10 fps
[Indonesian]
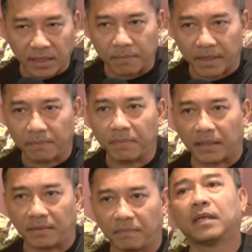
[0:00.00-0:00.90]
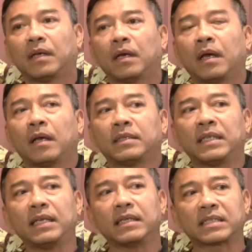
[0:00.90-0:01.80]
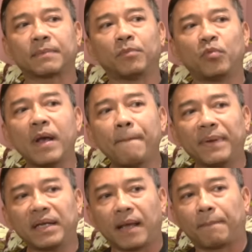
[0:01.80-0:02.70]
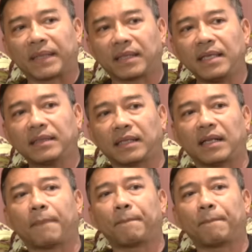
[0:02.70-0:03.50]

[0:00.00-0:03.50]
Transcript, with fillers: tim hebat jadi semua pendapat kita adalah